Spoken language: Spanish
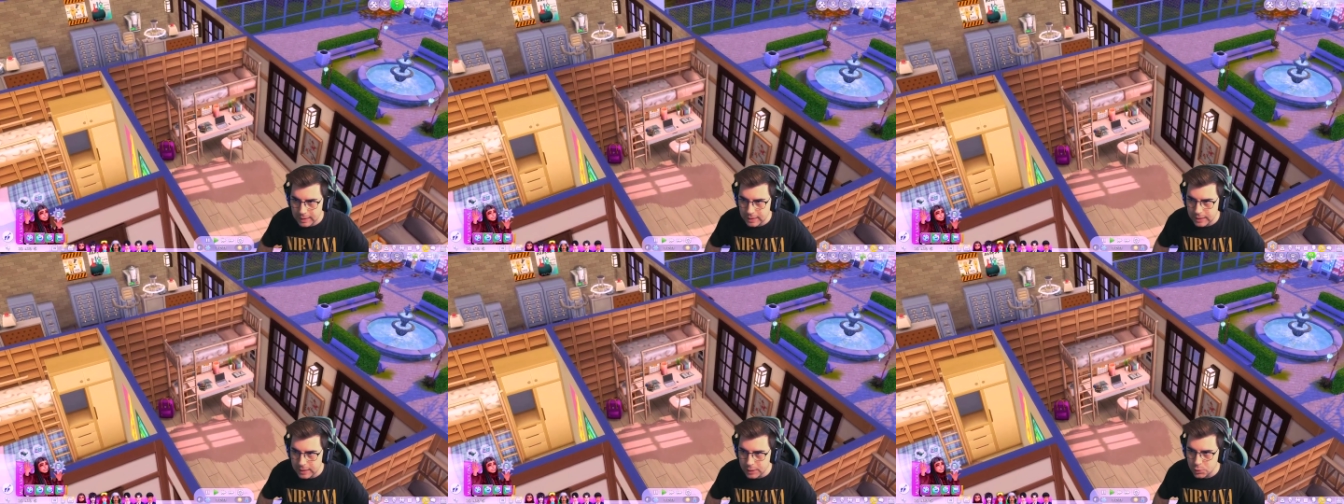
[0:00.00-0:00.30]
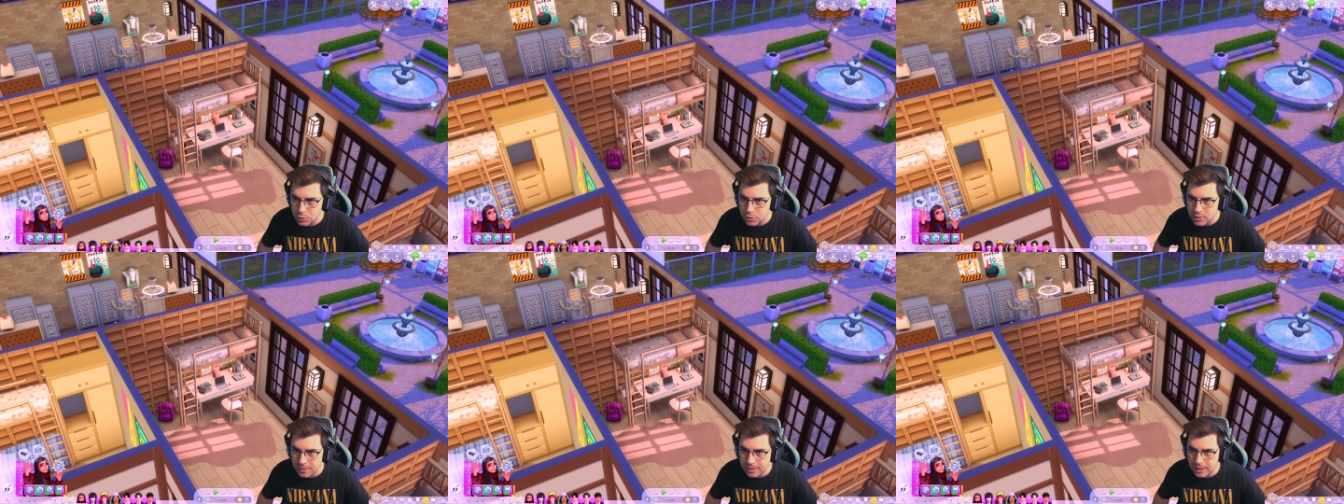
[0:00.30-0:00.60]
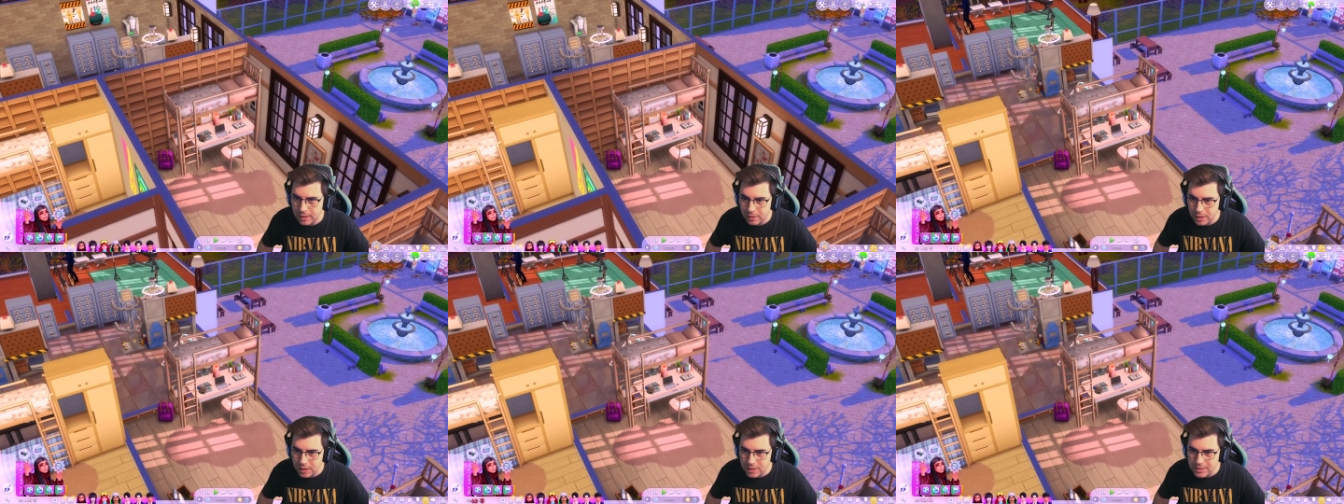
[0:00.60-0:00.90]
Y sus
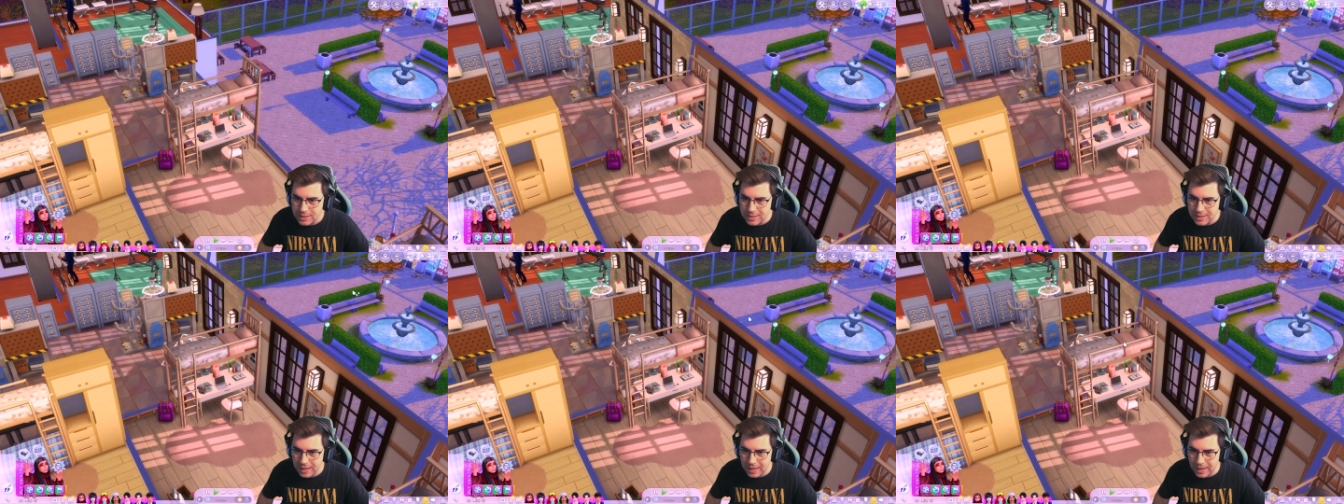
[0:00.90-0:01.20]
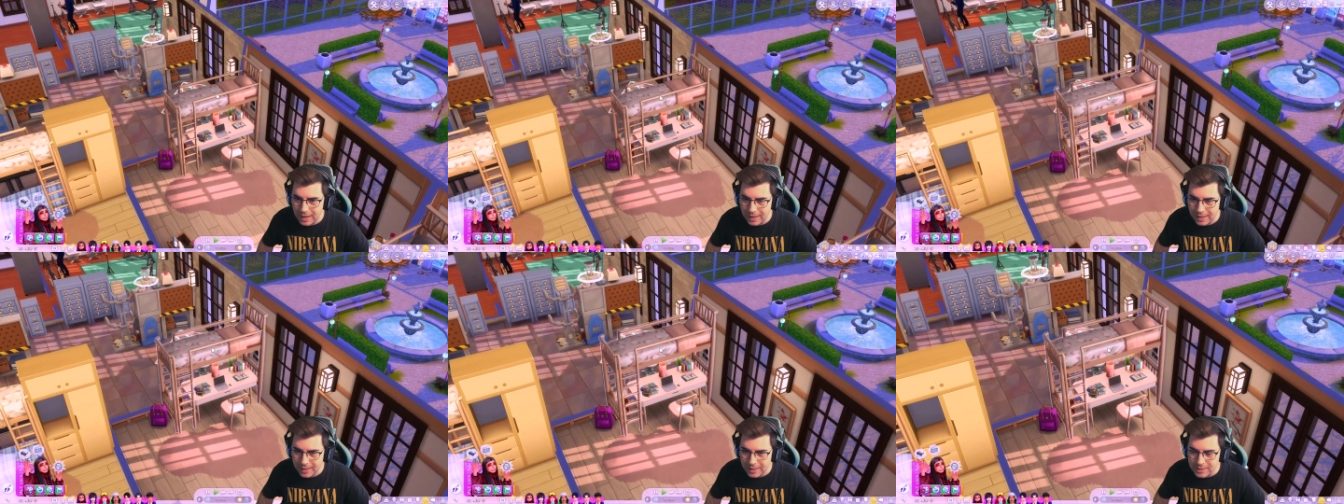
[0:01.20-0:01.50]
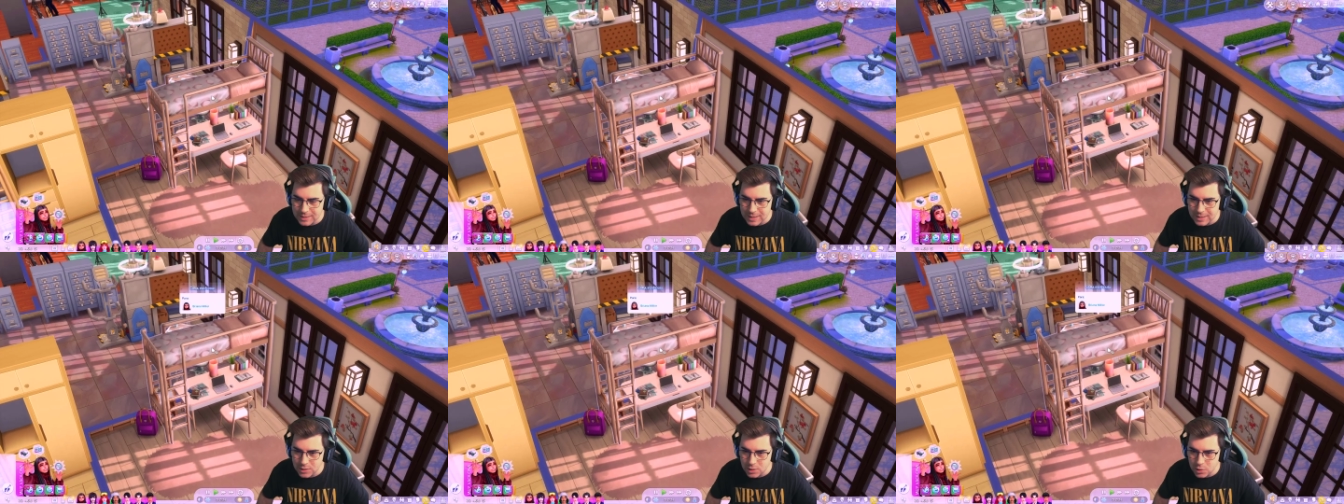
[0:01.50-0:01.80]
habitaciones están aquí.
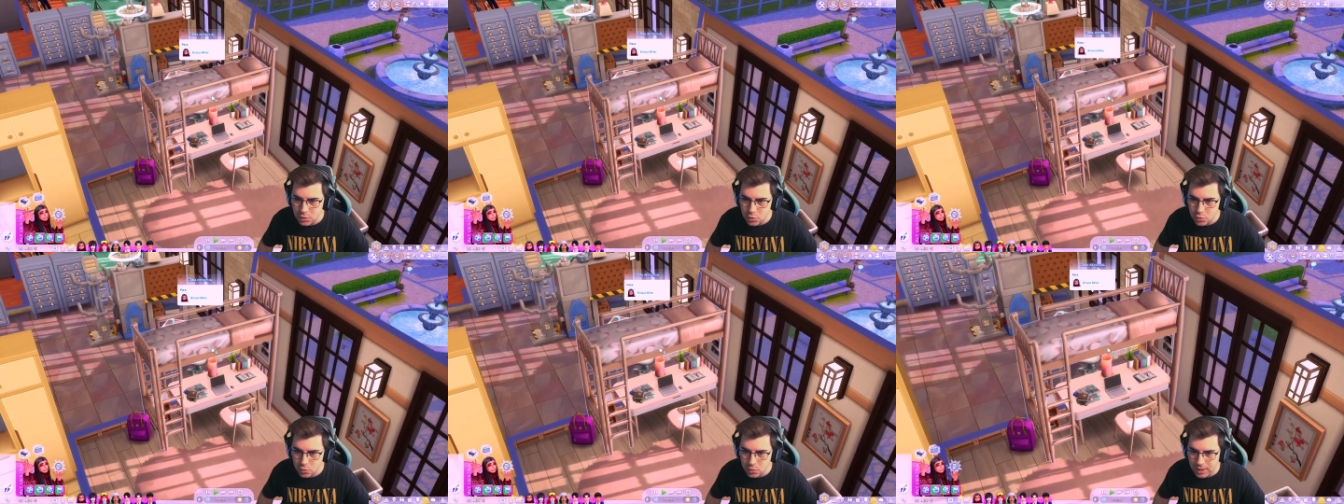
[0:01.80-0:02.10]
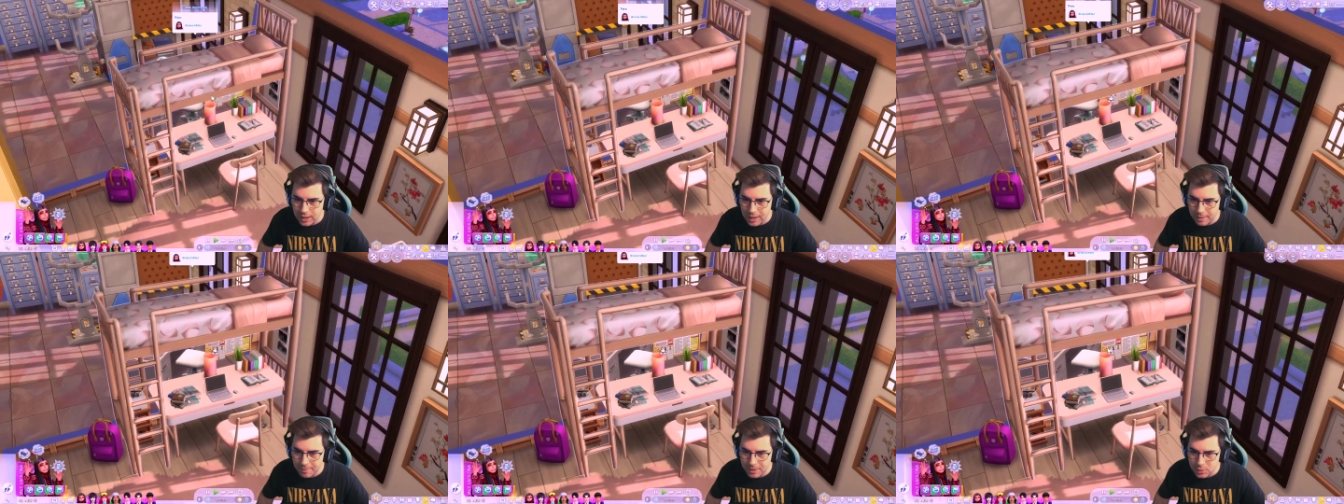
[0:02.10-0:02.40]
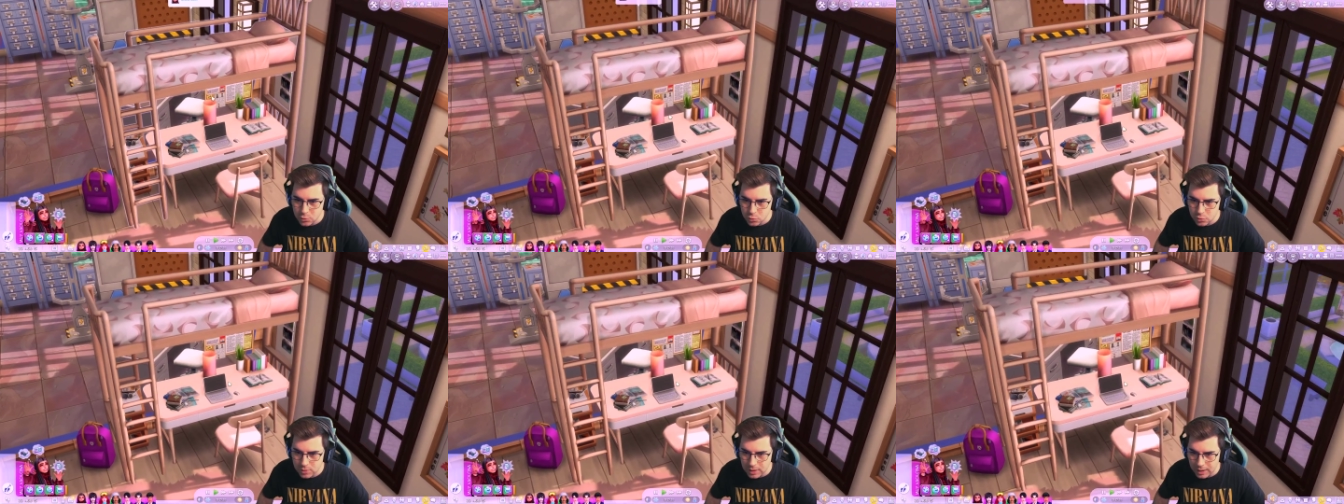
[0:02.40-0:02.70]
Esta es su cama,
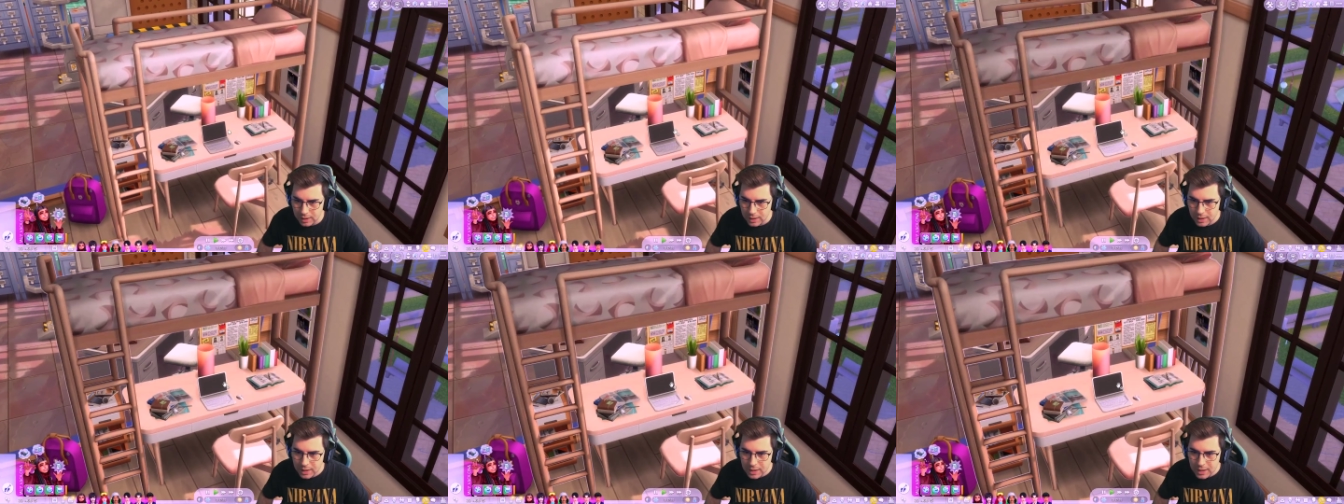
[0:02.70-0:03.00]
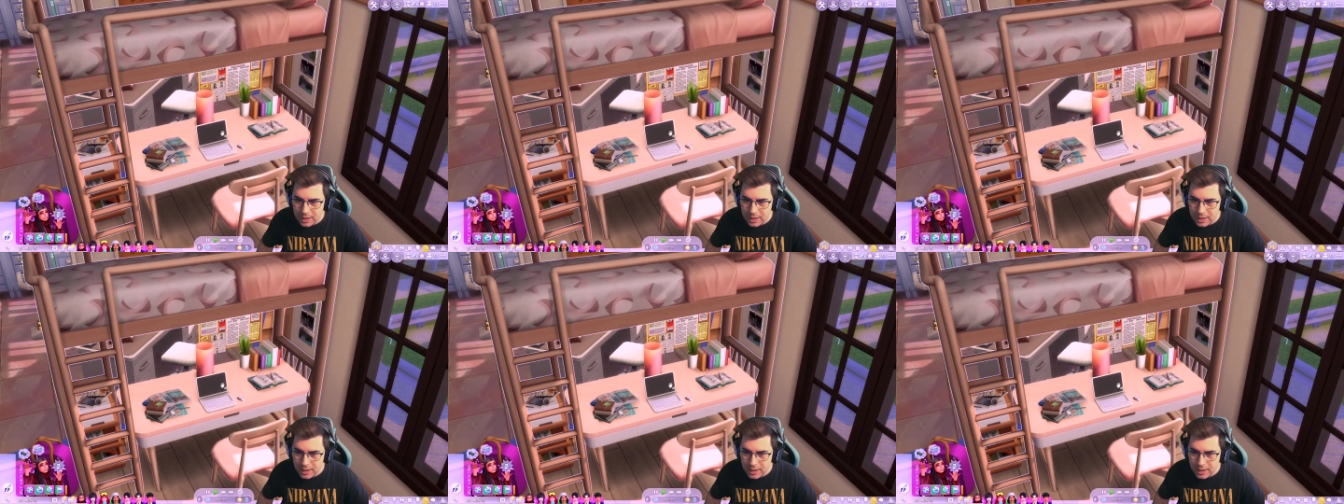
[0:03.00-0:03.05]
su tal.